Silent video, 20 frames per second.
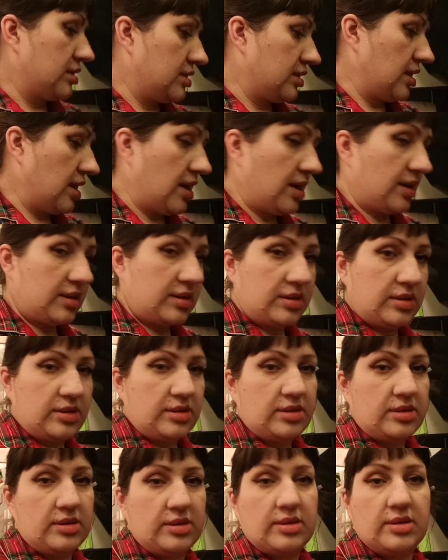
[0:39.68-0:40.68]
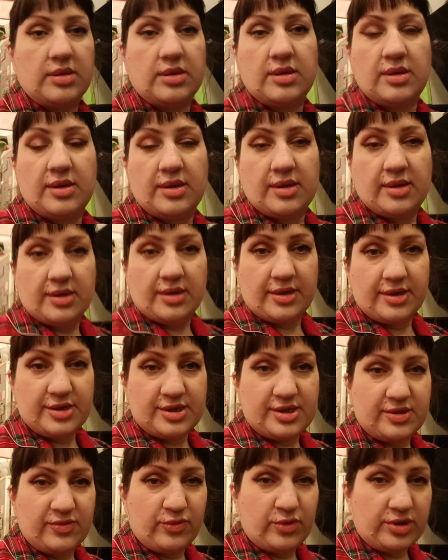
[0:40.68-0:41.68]
Так,
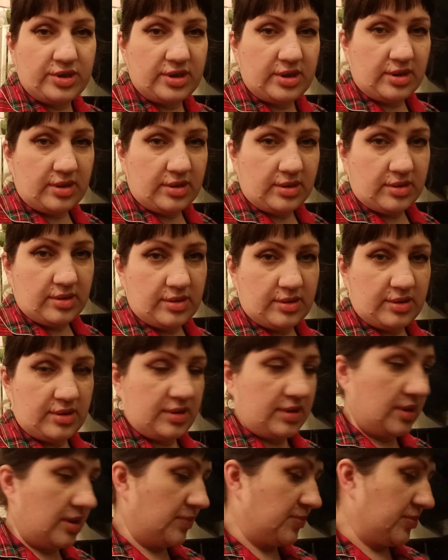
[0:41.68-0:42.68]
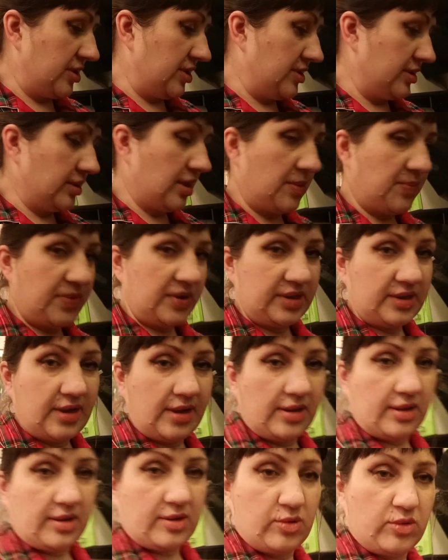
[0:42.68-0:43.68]
сегодня а, приняла
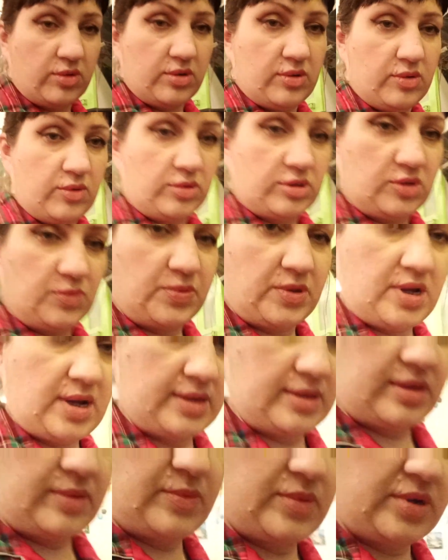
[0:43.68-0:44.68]
подарок от брата